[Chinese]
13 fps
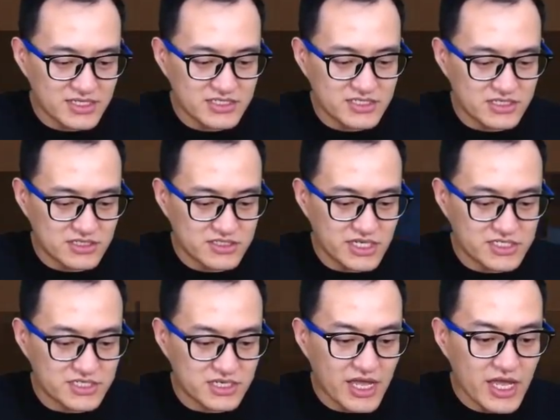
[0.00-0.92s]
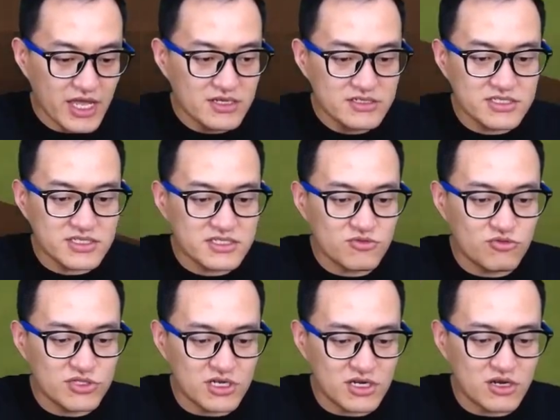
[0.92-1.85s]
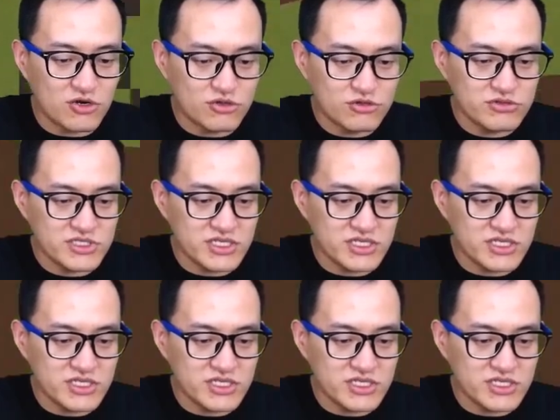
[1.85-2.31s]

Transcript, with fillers: 次这次，哎，这次我得了好多东西